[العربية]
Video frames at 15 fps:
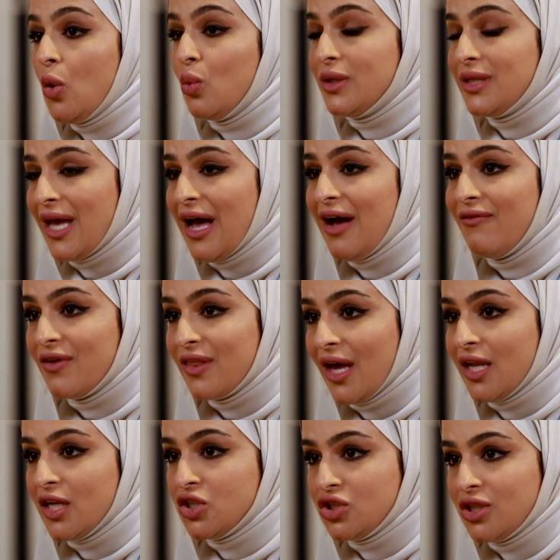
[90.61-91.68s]
وتحافظ
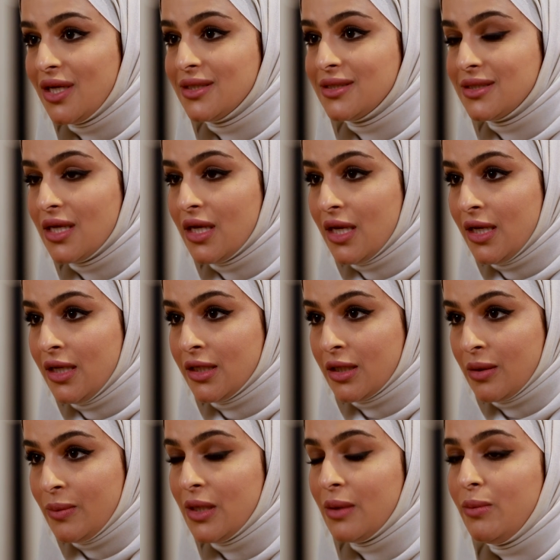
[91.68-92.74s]
على الشخص
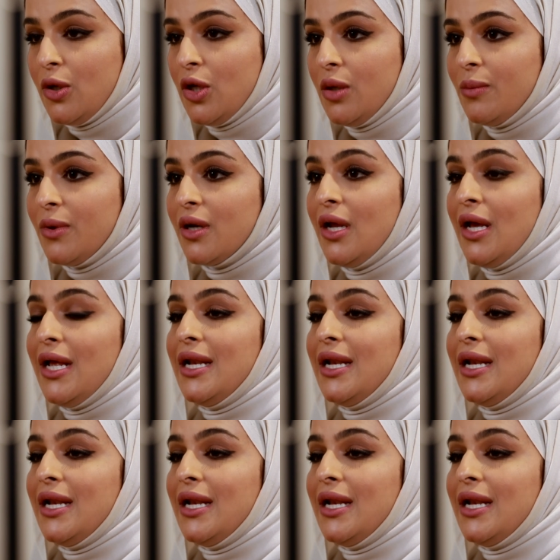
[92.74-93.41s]
الكبير بالعمر